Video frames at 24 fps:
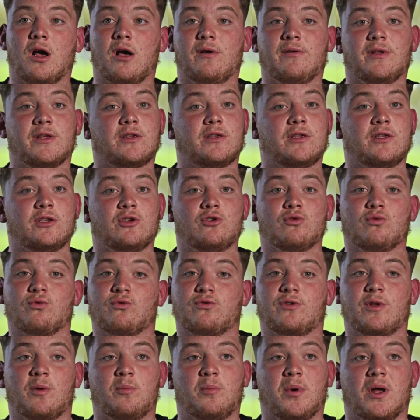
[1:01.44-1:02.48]
avec qui
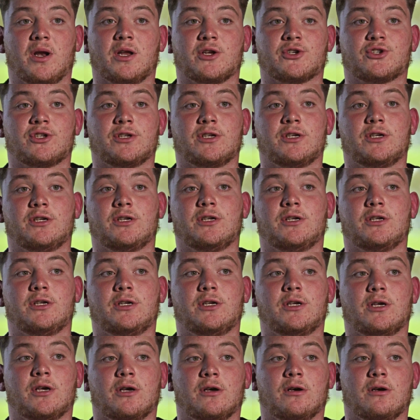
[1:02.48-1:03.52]
on s'est pas
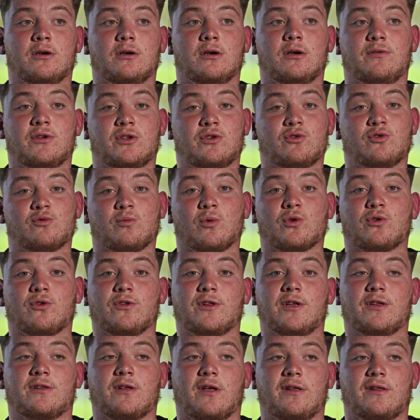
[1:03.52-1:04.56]
lâché, euh, avec qui je
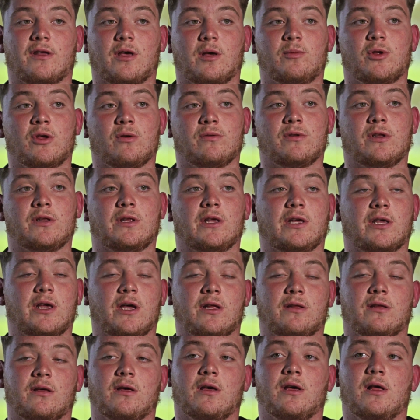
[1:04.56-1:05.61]
m'entendais très très bien, on était
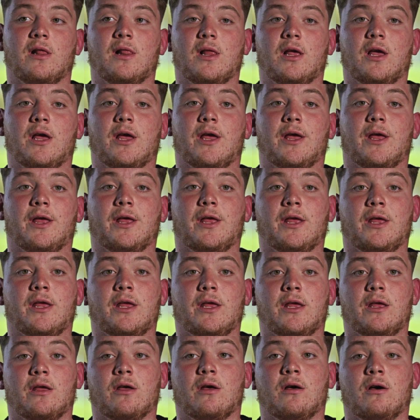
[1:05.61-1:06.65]
quatre.
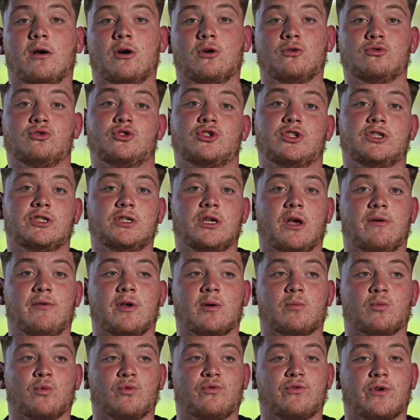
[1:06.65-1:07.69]
Et euh, aussi
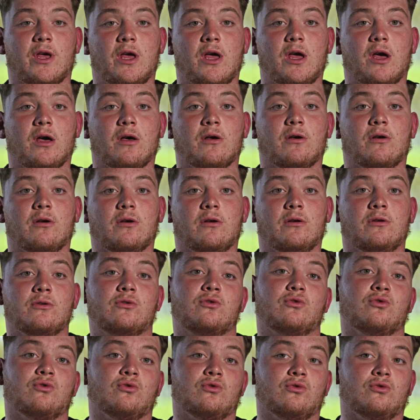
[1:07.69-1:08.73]
avec mon frère euh,
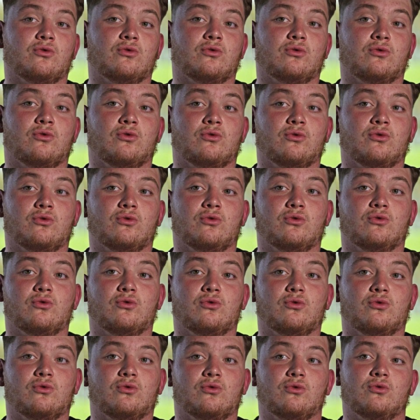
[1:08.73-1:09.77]

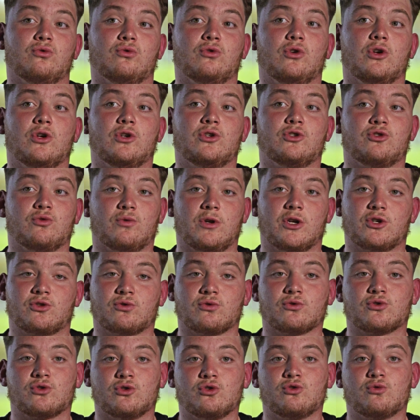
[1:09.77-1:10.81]
que j'ai eu la
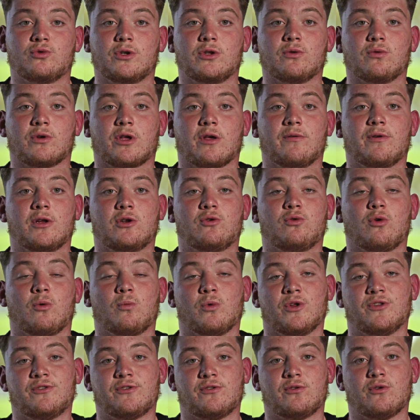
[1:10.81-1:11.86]
chance de jouer donc avec lui en
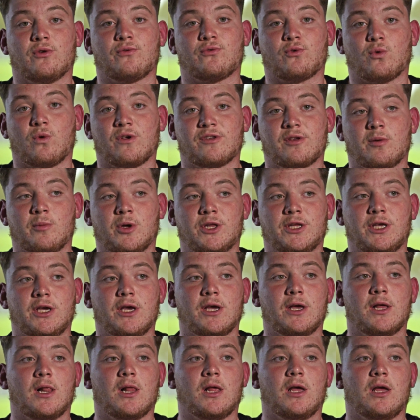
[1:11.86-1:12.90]
moins de 19, troisième
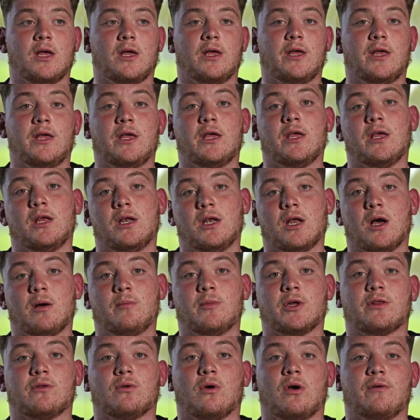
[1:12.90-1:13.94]
année, et là
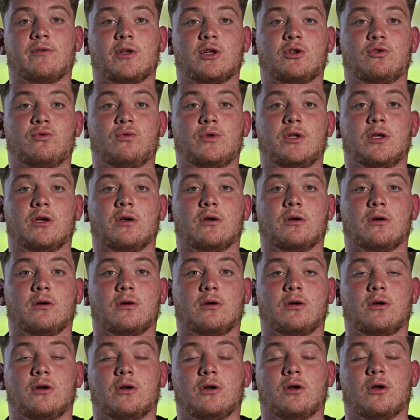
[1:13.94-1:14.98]
maintenant avec lui
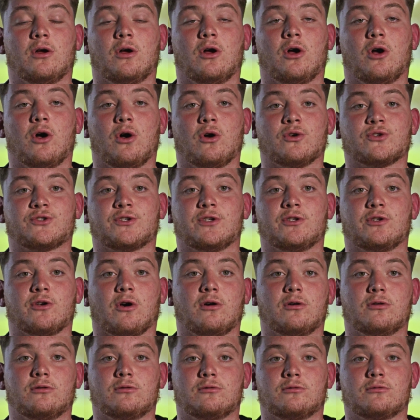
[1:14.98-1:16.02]
en senior.